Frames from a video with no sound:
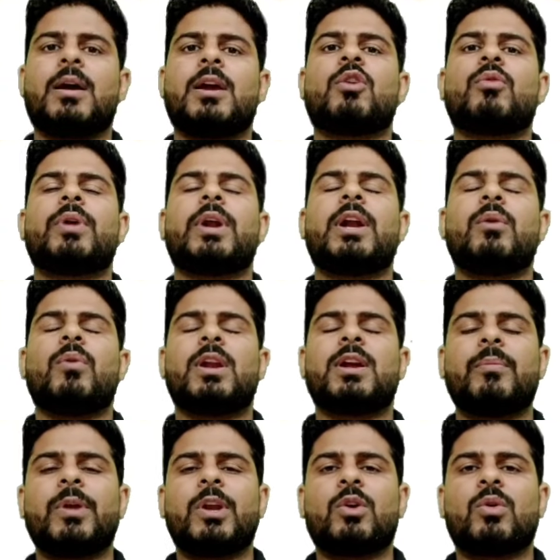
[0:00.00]
हेलो फ्रेंड
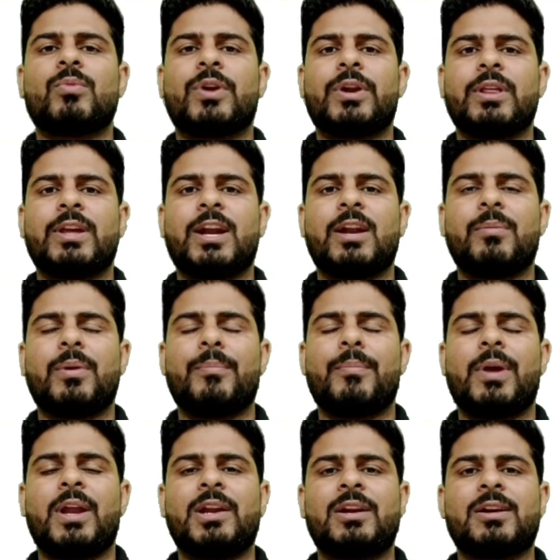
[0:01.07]
वेलकम इन नर्सिंग अकेडमी
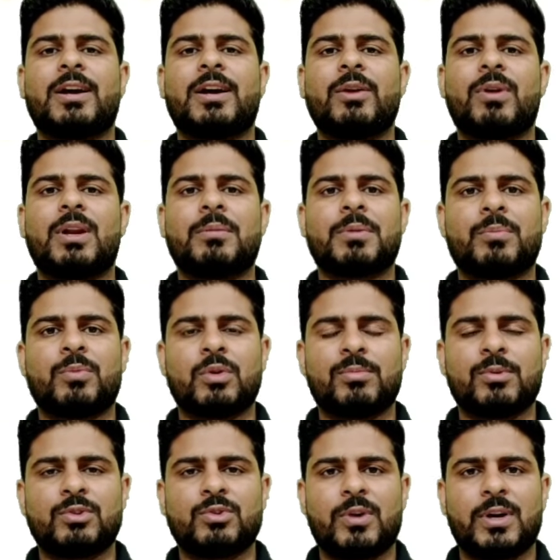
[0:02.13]
मैं नील काटेवाल आपका बहुत
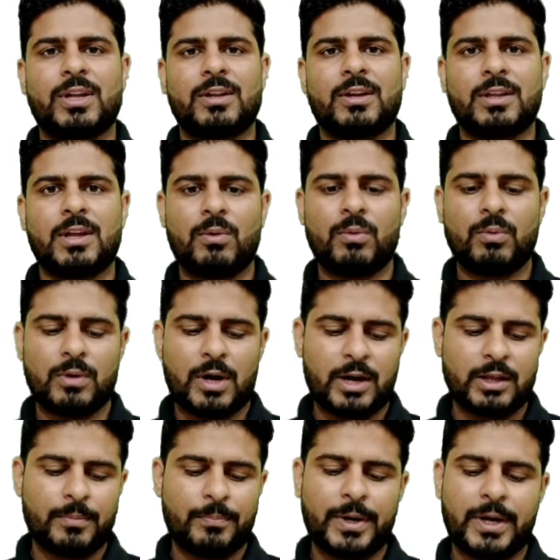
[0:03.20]
बहुत स्वागत करता हूं
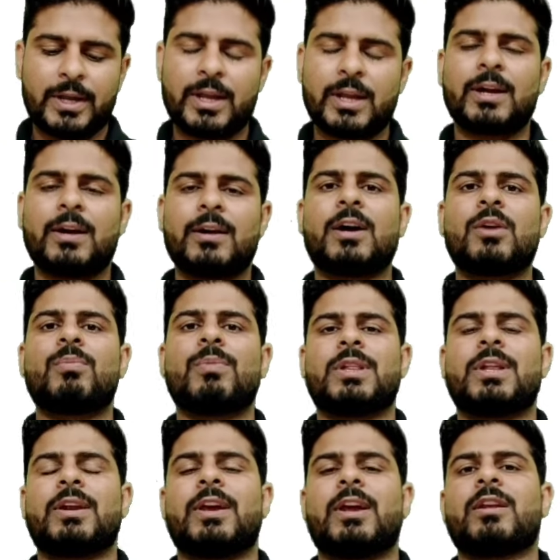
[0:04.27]
आज हम पढ़ेंगे कंगारू
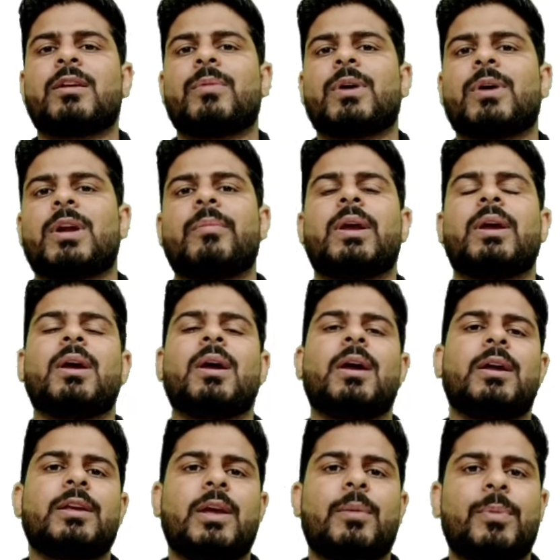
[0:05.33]
मदर केयर के बारे में
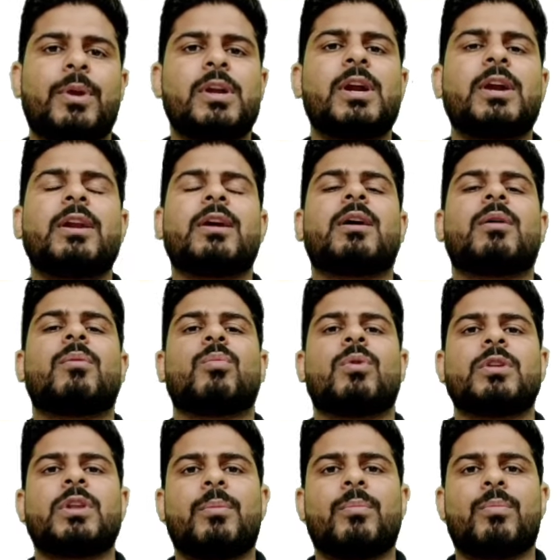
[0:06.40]
ये पीडियाट्री का
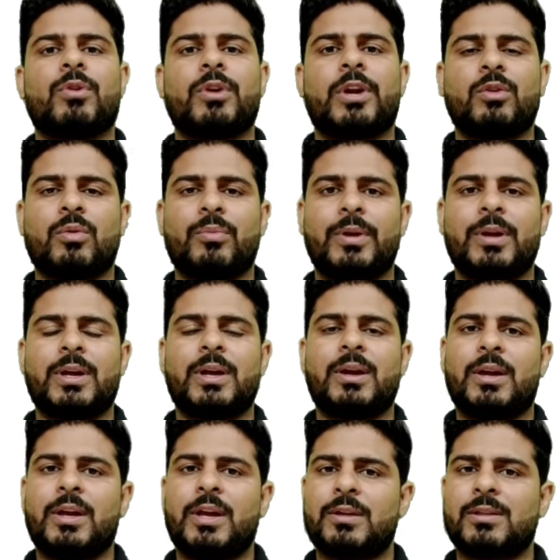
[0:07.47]
बहुत ही इंपॉर्टेंट टॉपिक है
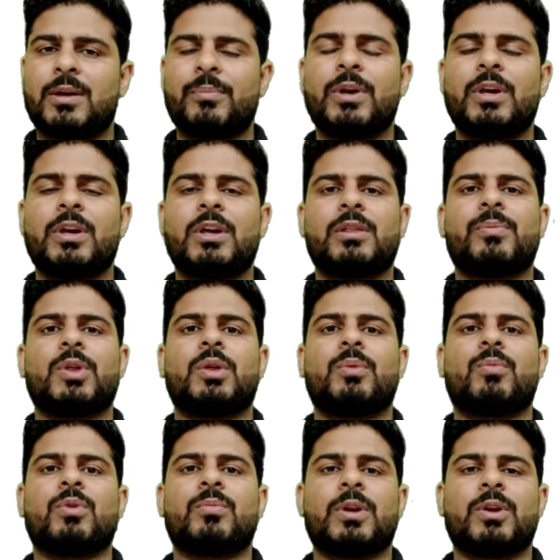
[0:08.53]
एग्जाम में इस पे से
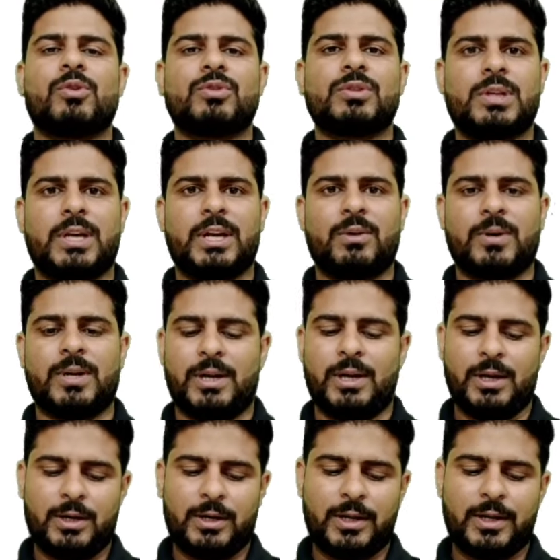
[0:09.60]
बहुत बार क्वेश्चन आया हुआ है
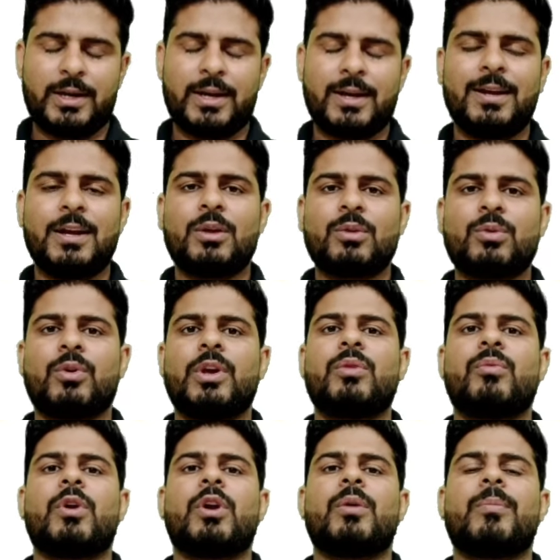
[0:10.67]
ठीक है तो
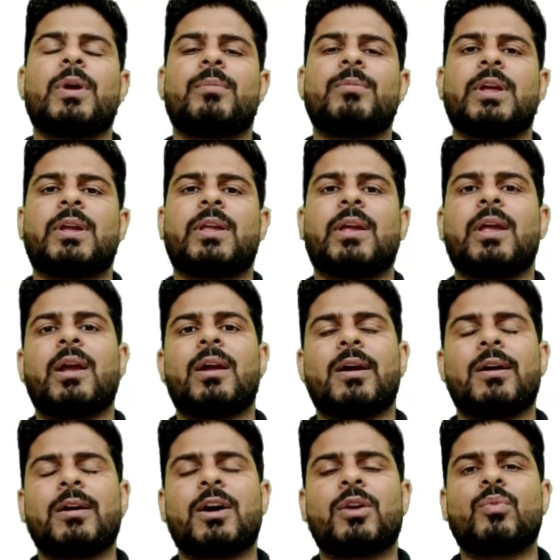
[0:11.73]
इस वीडियो में हम देखेंगे
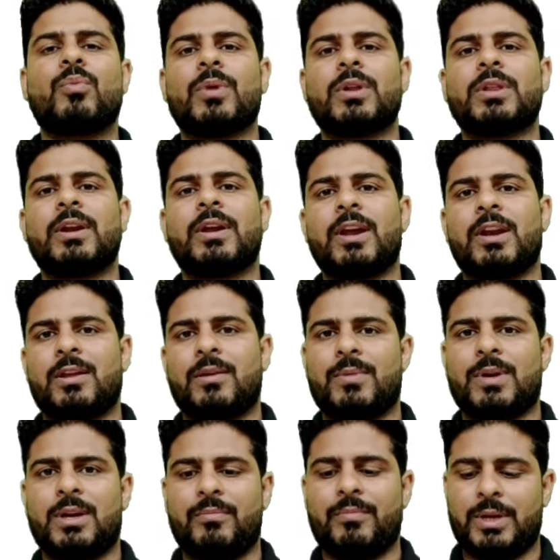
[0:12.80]
कंगारू मदर केयर के
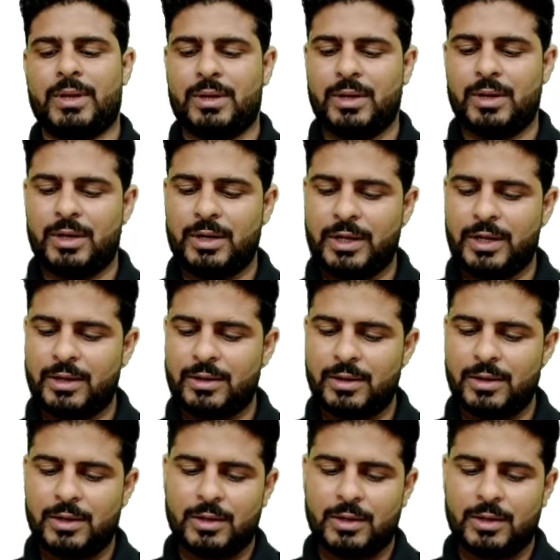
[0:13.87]
बारे में ठीक